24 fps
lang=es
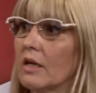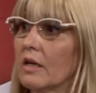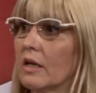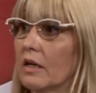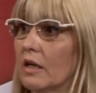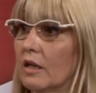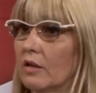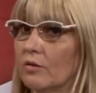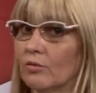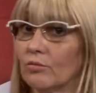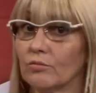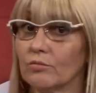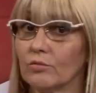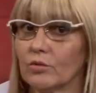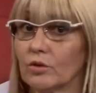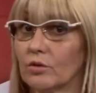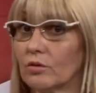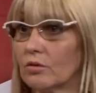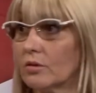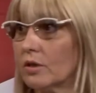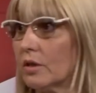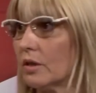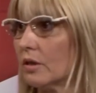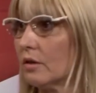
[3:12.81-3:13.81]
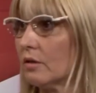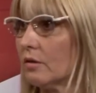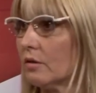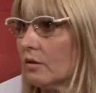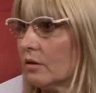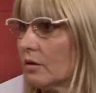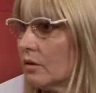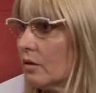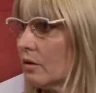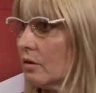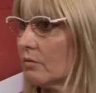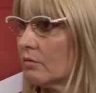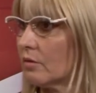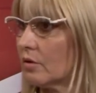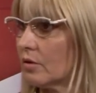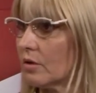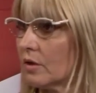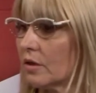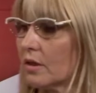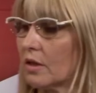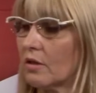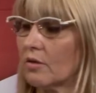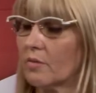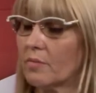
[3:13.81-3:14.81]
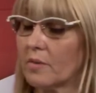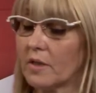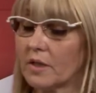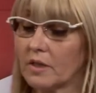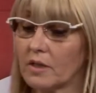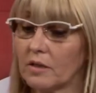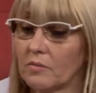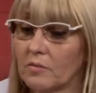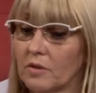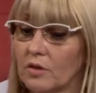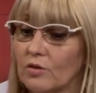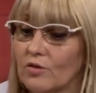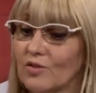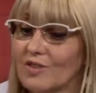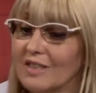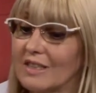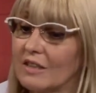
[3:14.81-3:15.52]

en un tótem, en donde están los parquímetros,